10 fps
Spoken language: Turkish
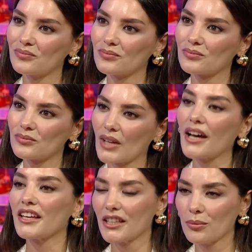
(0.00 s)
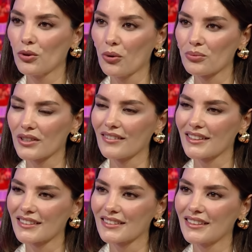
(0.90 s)
Ada. Ha 2011 evet.
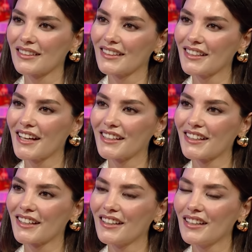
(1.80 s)
evet. Ada.